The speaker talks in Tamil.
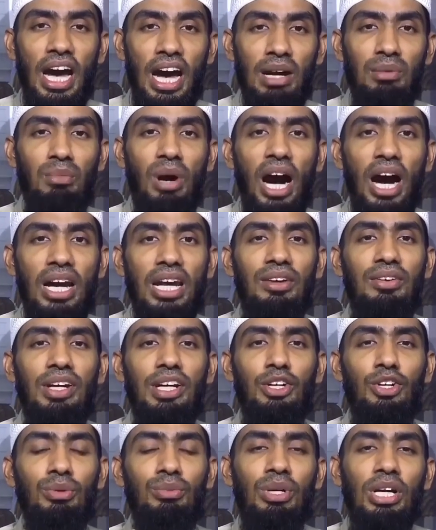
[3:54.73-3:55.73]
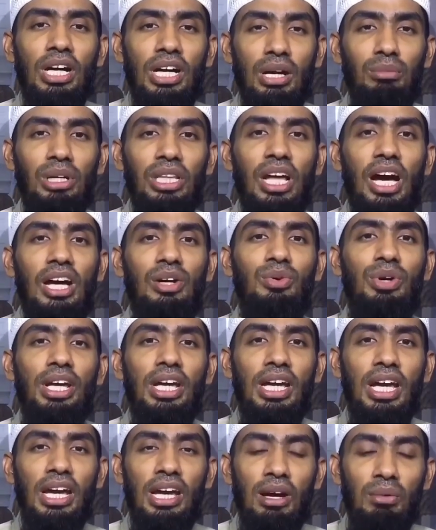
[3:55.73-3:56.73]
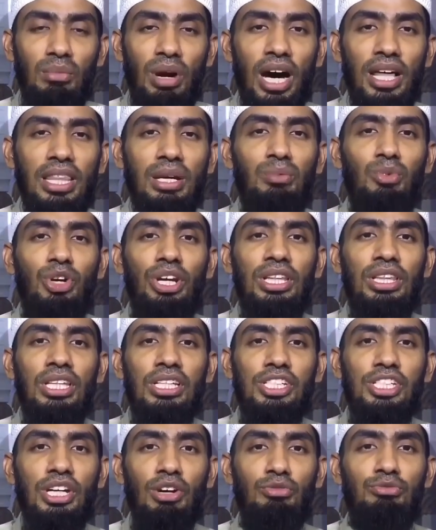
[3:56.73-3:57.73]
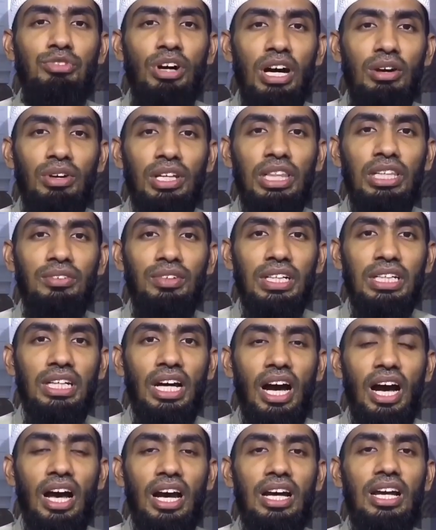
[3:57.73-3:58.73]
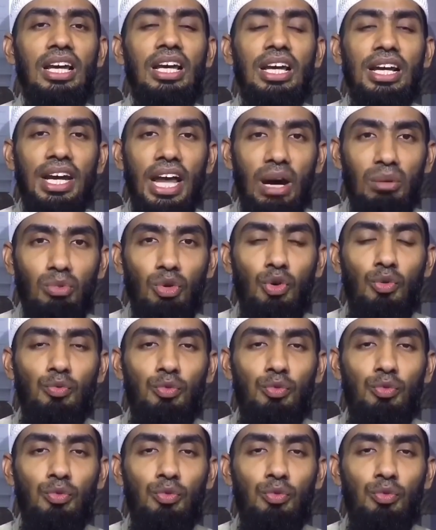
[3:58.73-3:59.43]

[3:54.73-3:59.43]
நான் மாற வேண்டும் ரமலானுடைய மாதம் முடிந்து ஷவ்வால் வந்துவிட்டால் நாம்